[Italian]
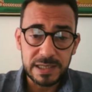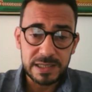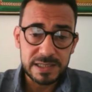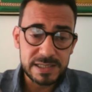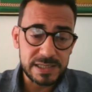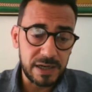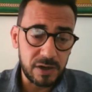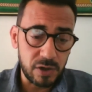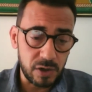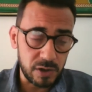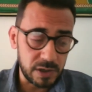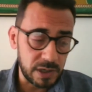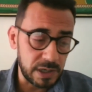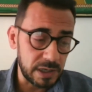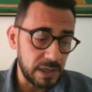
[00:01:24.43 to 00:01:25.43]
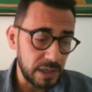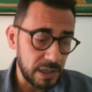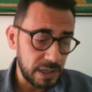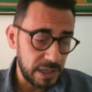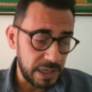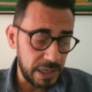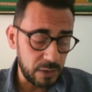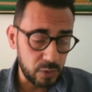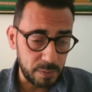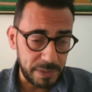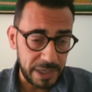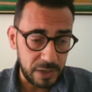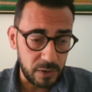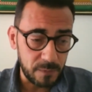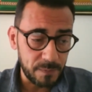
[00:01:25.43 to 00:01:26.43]
se non
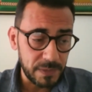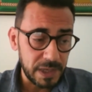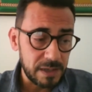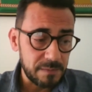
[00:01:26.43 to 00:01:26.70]
europeo.